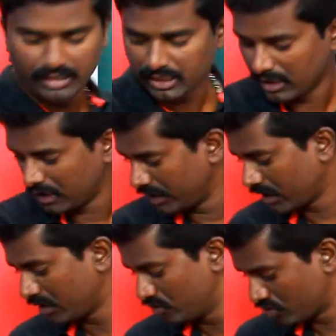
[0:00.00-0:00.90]
విధంగా
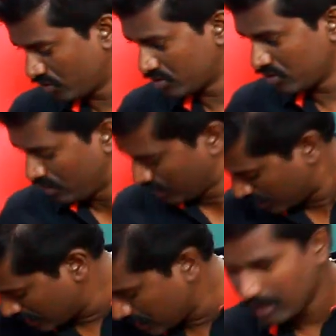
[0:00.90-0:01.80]
క్లియర్గా చూసుకోవచ్చు
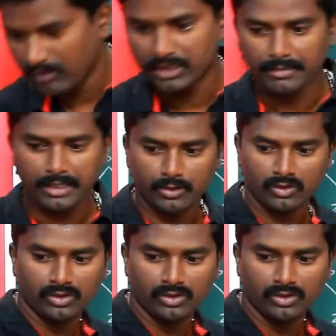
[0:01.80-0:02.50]
దీని తర్వాత మనము